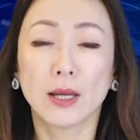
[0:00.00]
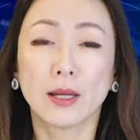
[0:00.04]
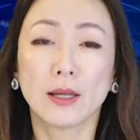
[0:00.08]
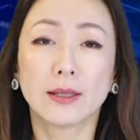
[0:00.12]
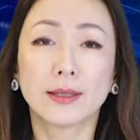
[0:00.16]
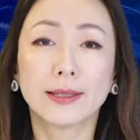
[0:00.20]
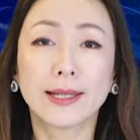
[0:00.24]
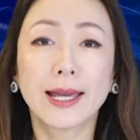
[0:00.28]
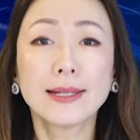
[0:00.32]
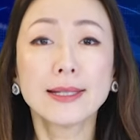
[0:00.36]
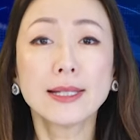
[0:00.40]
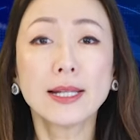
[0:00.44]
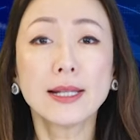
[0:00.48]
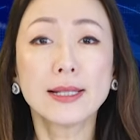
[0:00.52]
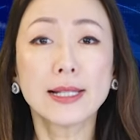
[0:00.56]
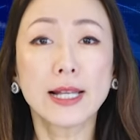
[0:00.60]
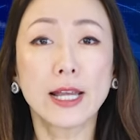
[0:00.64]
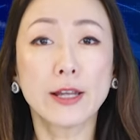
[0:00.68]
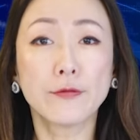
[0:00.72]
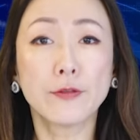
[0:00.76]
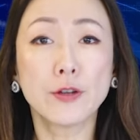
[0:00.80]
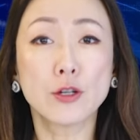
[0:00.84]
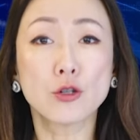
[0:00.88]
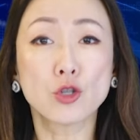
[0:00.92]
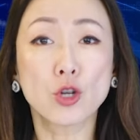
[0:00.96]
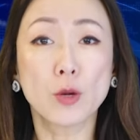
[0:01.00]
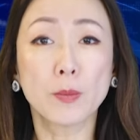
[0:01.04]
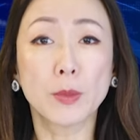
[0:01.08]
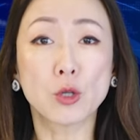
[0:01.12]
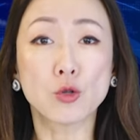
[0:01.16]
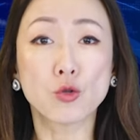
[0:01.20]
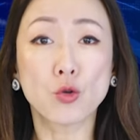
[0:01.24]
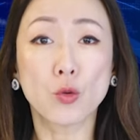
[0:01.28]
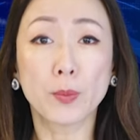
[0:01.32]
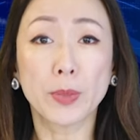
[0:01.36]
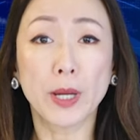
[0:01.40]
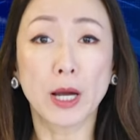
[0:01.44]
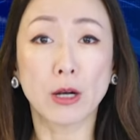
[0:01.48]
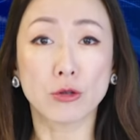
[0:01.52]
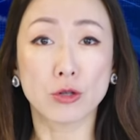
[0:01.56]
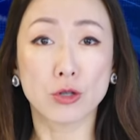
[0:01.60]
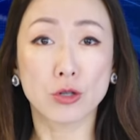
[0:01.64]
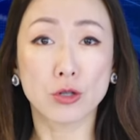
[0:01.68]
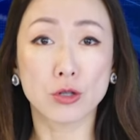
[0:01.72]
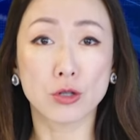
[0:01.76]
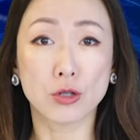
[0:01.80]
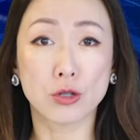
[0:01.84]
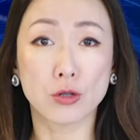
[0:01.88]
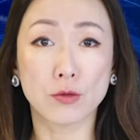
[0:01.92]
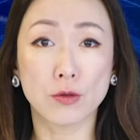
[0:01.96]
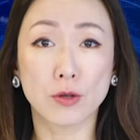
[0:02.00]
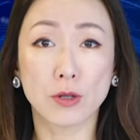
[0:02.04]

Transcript: 该县在一份声明中表示，